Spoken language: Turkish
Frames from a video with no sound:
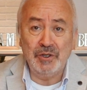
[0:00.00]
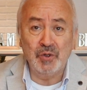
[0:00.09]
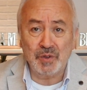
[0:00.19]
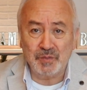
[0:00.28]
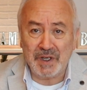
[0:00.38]

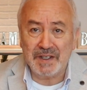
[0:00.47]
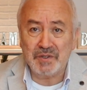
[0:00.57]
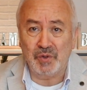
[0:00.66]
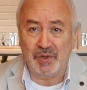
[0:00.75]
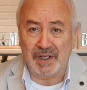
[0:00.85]
diliyorum daha
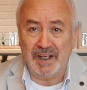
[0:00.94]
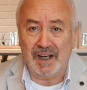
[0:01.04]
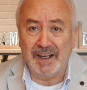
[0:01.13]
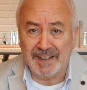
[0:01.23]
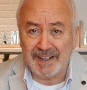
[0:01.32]

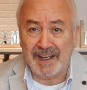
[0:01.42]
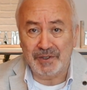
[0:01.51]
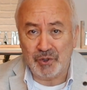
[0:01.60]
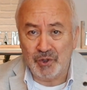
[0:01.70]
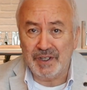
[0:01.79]
sonra ayrı
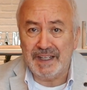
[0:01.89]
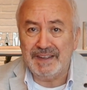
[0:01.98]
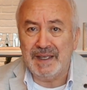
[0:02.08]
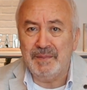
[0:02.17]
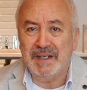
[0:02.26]
ayrı
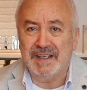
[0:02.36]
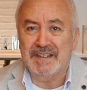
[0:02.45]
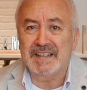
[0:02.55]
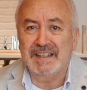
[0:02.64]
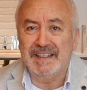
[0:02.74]
örneğin demir
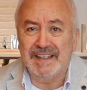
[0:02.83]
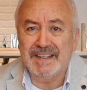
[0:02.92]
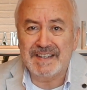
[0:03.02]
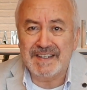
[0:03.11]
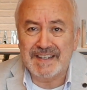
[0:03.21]

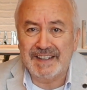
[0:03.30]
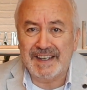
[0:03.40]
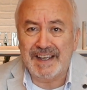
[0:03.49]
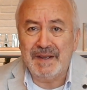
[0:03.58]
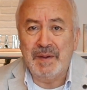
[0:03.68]
eksikliğini
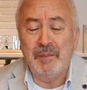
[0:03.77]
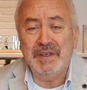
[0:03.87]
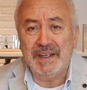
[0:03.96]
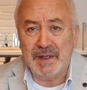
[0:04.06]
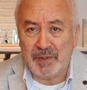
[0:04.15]
sizinle
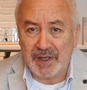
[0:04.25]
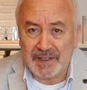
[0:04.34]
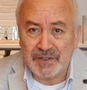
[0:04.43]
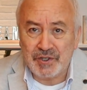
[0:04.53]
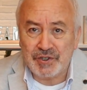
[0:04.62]
yine
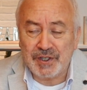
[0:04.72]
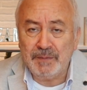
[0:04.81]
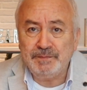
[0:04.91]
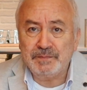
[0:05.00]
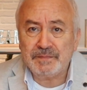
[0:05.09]

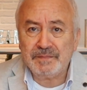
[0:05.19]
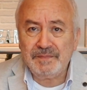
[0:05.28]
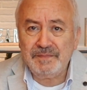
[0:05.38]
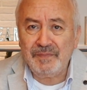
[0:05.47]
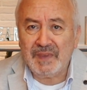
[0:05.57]
paylaşacağım.
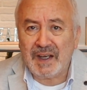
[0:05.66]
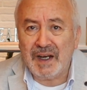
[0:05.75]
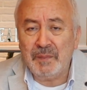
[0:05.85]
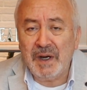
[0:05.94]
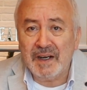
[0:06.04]

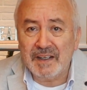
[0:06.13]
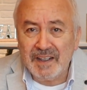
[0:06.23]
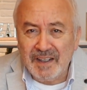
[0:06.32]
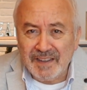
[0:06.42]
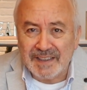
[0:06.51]
Ama
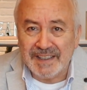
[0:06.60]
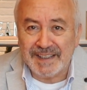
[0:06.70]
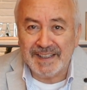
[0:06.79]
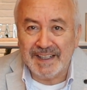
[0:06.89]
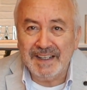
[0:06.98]
ana
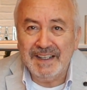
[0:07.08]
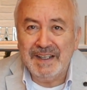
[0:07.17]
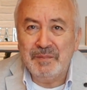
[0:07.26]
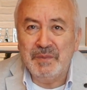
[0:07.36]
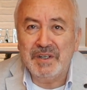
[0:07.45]
hatlarıyla
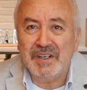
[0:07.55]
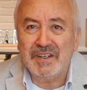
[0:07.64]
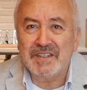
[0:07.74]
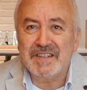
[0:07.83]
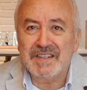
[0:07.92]
bir
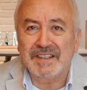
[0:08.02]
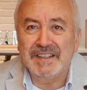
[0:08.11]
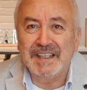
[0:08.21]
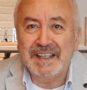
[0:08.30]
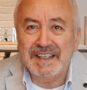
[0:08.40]

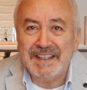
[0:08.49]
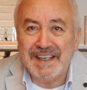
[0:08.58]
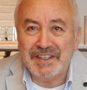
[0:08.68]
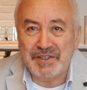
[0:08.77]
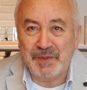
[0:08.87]
kansızlık neden
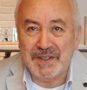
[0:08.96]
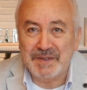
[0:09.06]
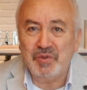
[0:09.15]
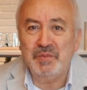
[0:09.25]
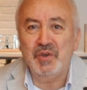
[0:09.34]

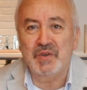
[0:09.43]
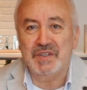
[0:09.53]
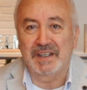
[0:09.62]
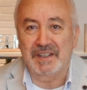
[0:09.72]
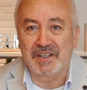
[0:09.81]
geçmez? Bunu bir
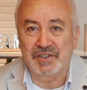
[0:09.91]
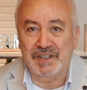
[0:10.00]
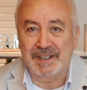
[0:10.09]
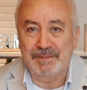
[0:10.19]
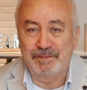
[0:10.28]
gözden
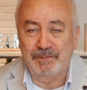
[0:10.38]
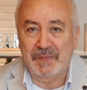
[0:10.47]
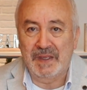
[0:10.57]
geçirelim.